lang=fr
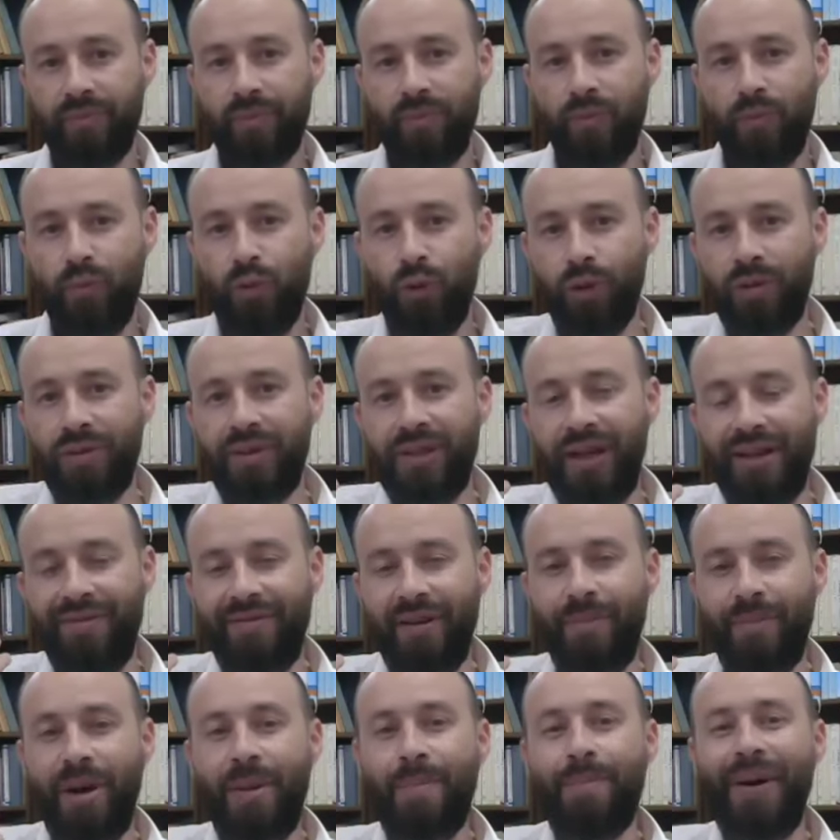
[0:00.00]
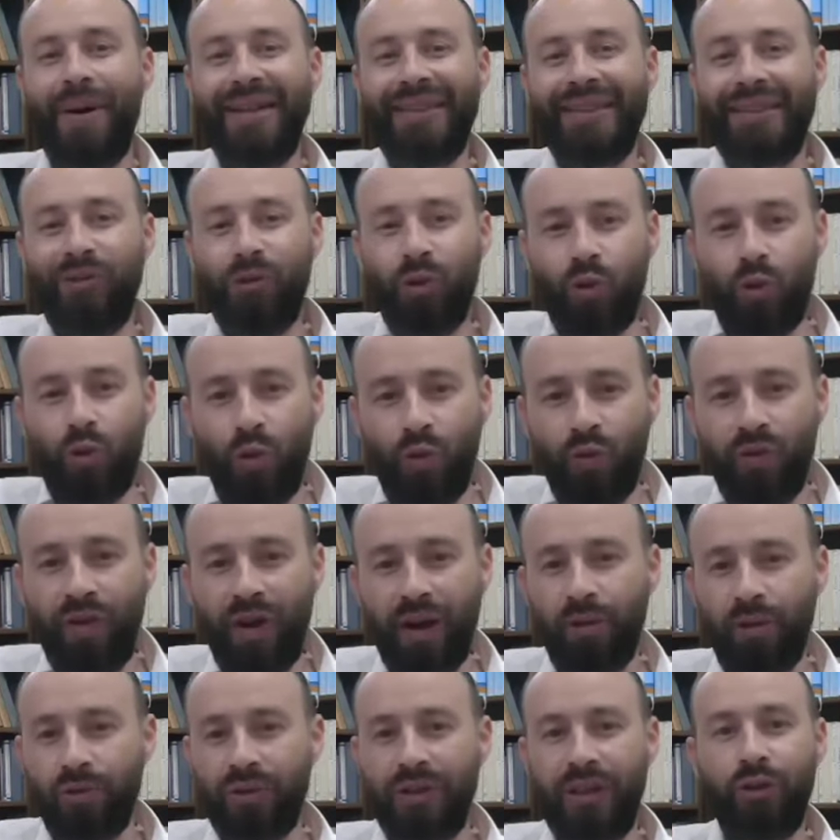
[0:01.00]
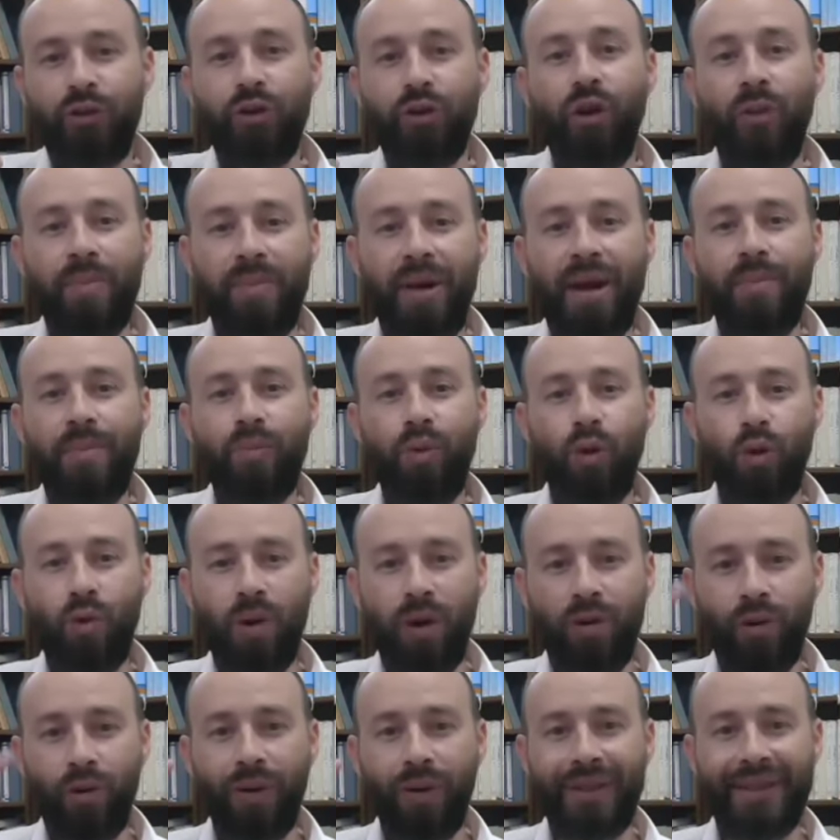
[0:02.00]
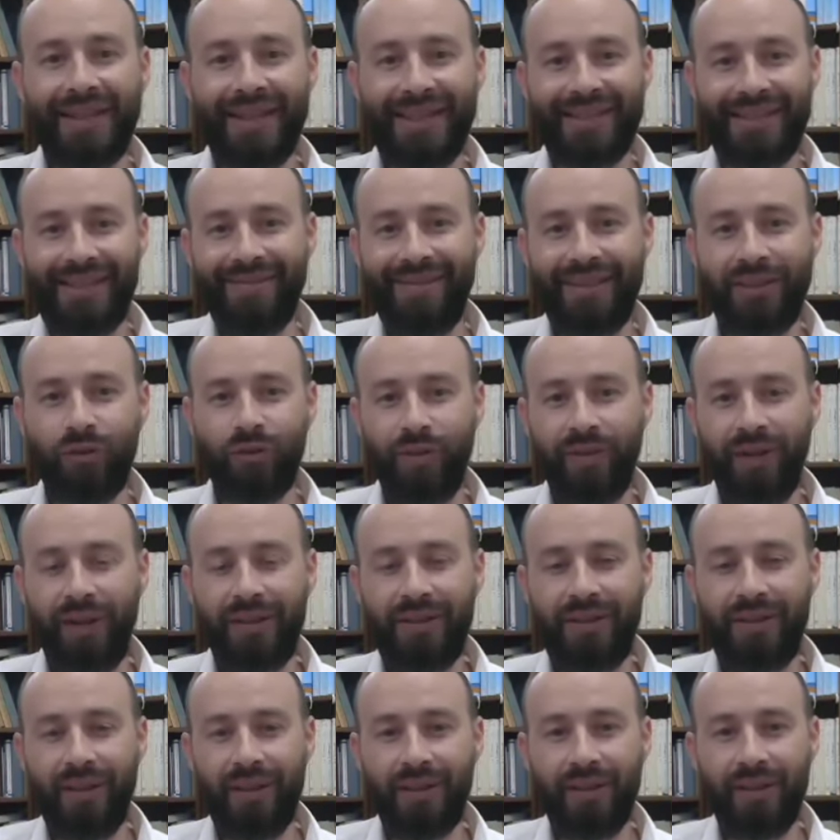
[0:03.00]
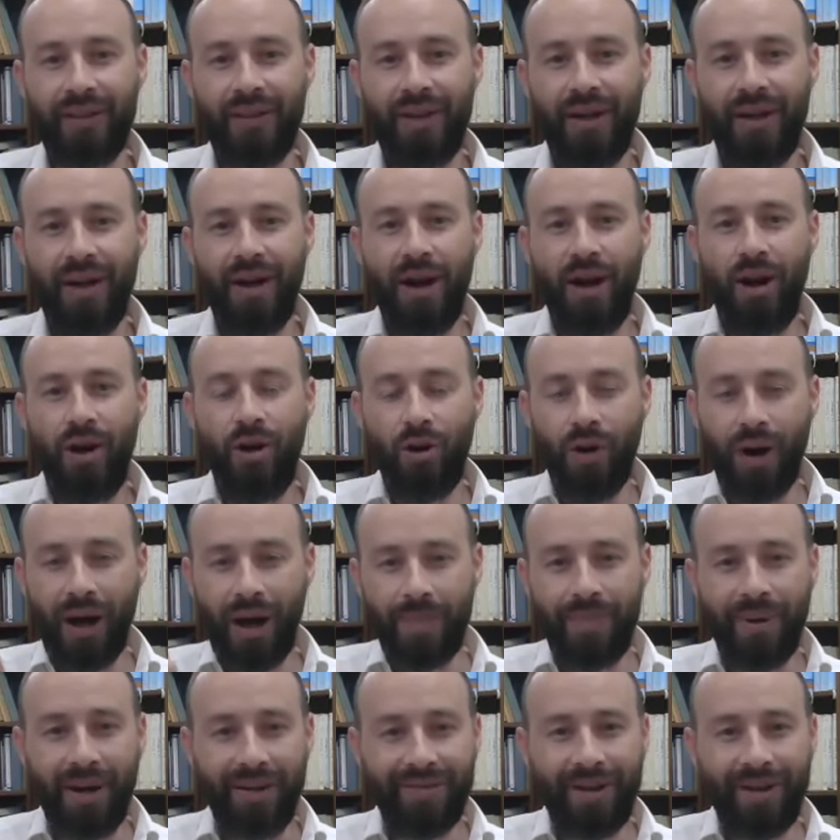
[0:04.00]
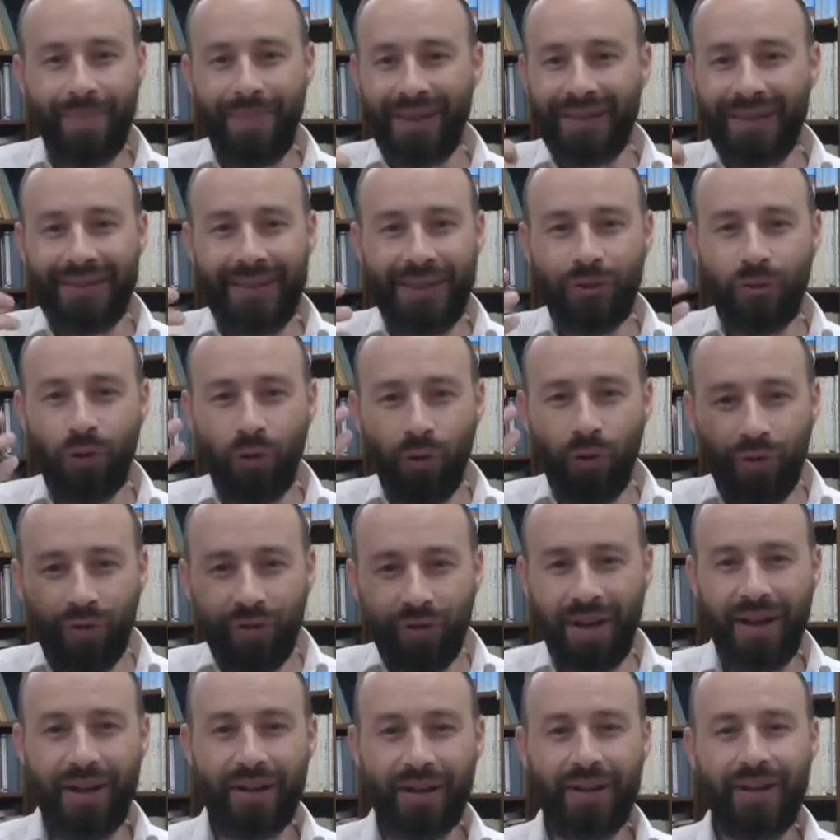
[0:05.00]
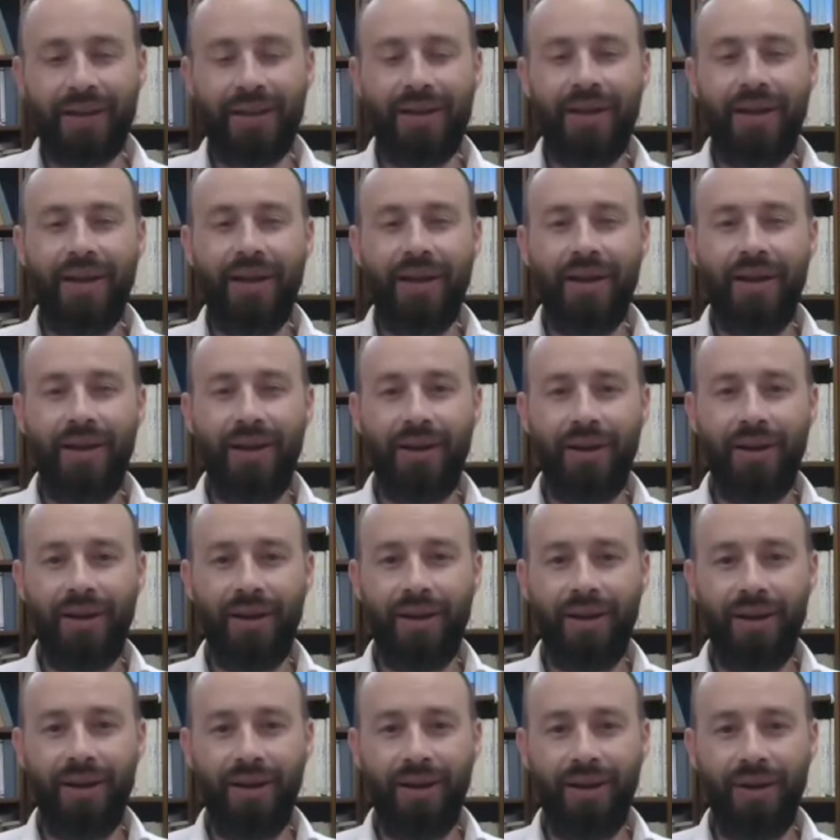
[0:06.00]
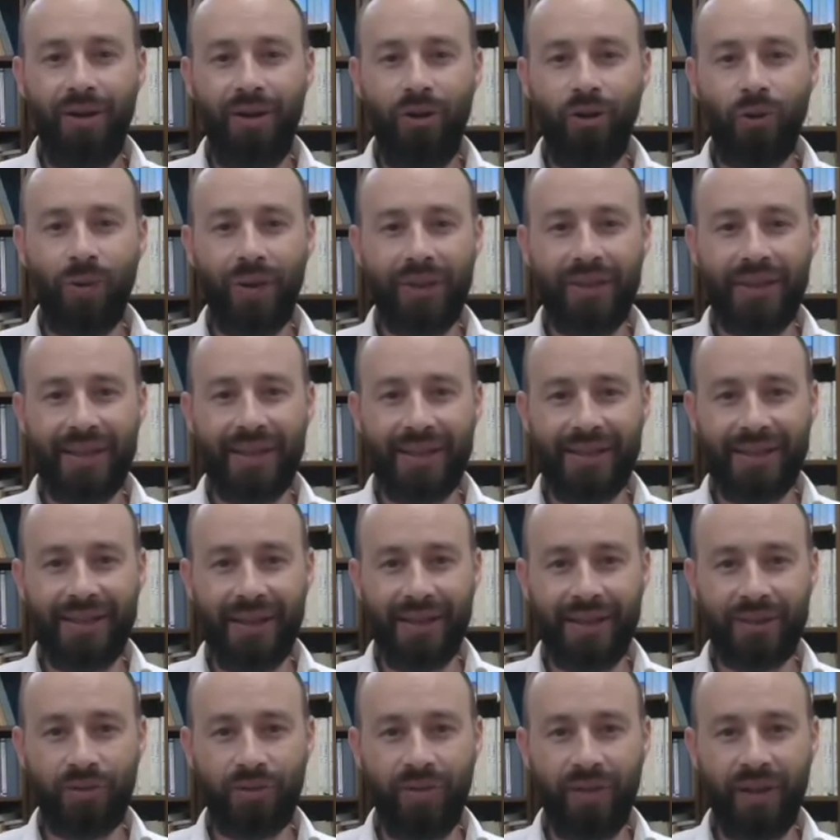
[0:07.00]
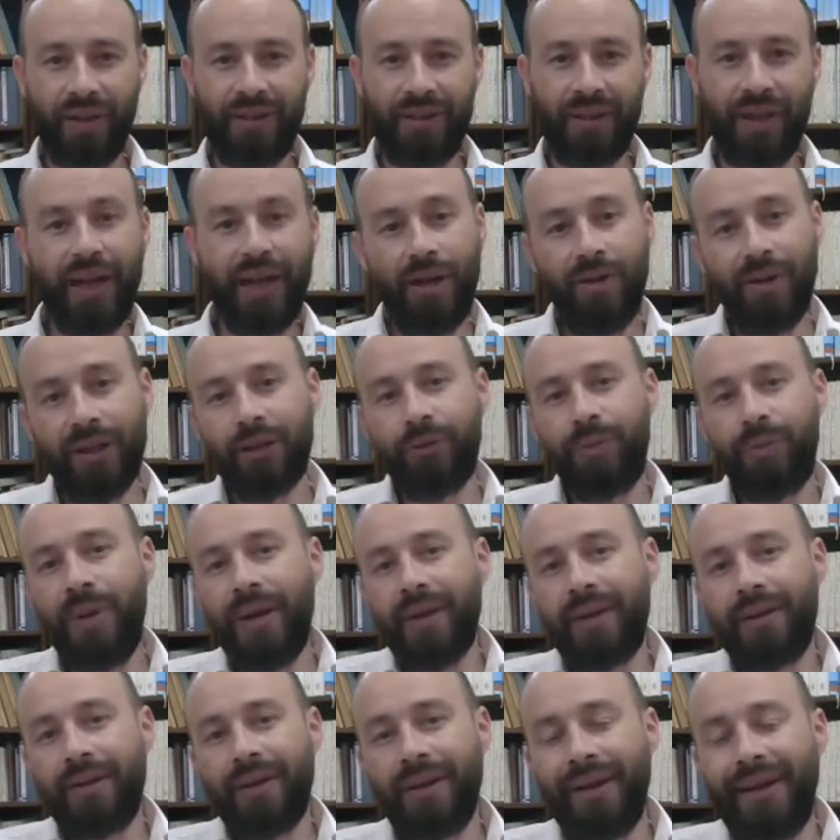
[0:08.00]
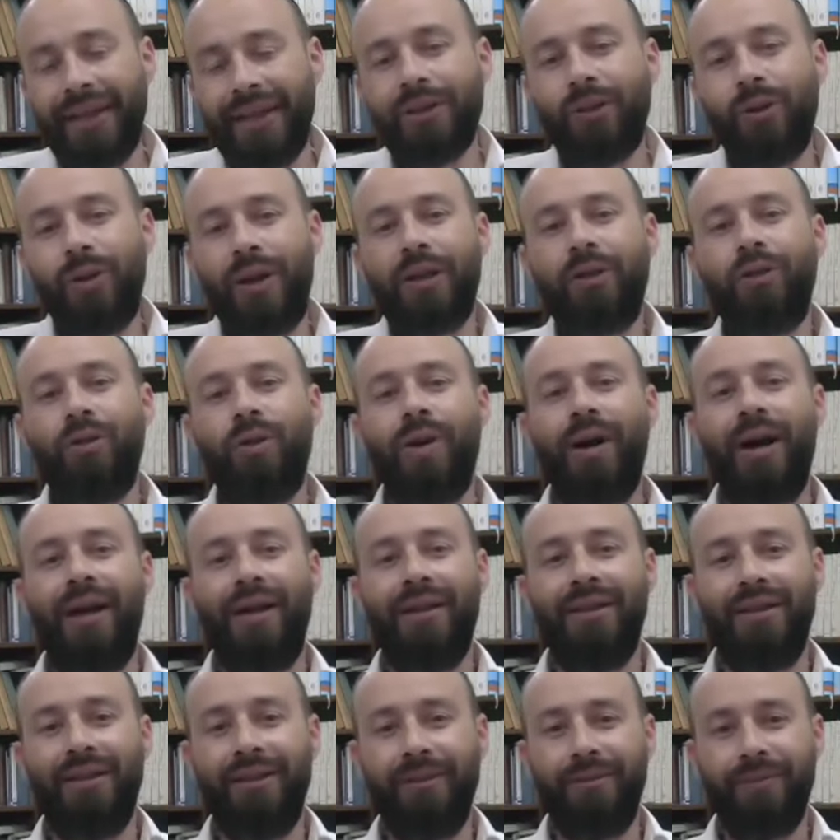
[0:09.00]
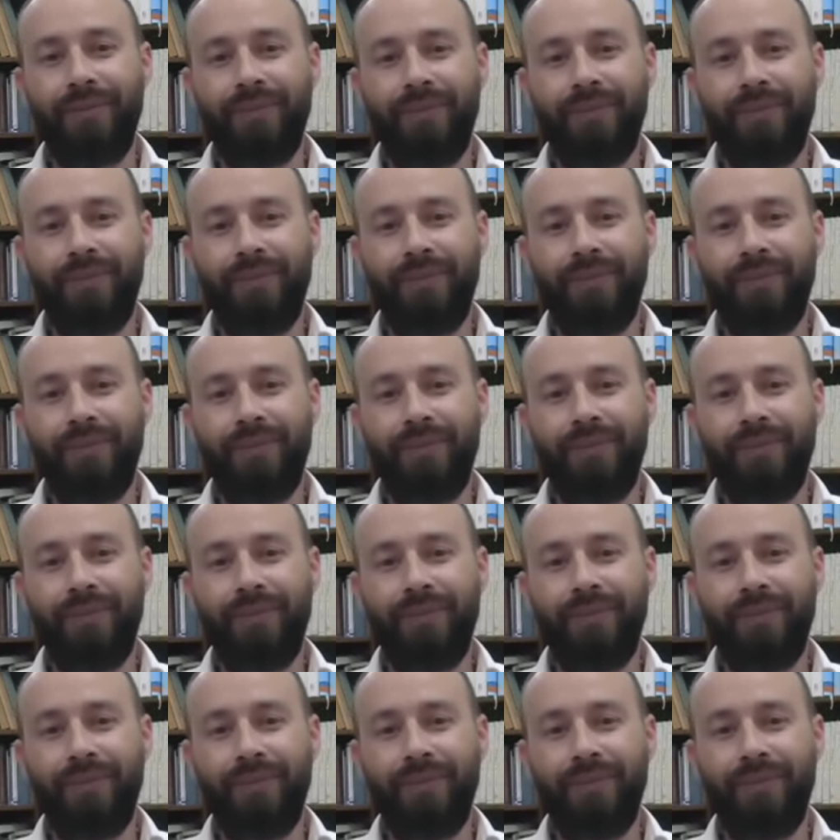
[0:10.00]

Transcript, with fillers: mieux que ça, il va même pas essayer de convaincre. On s'étonne même pourquoi le roi des Khazars va se convertir le rabbin va pas essayer de convaincre euh, le roi des Khazars à se convertir. Il explique qu'est-ce que la Torah dit.